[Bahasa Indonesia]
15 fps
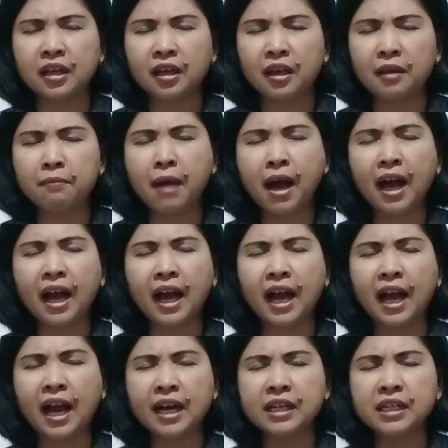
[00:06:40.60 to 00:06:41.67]

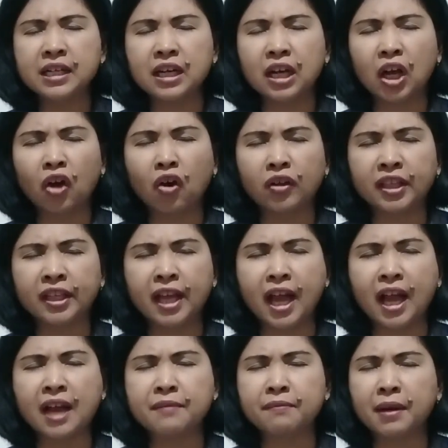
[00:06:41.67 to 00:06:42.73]
Bahkan Engkau tidak
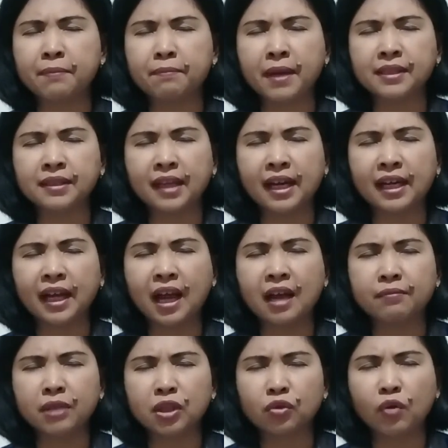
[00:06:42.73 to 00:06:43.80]
akan melepaskan
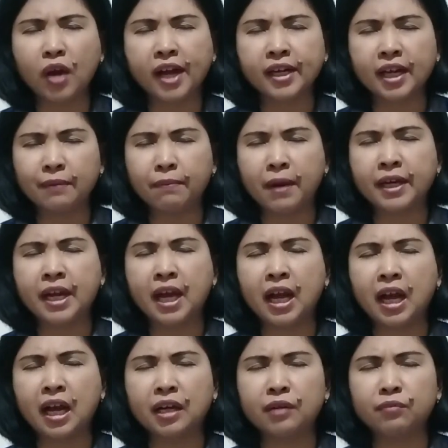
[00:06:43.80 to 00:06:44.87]
kami Tuhan dari
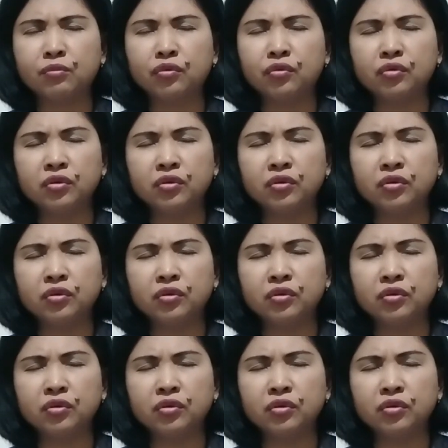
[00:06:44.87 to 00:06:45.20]
pandanganmu.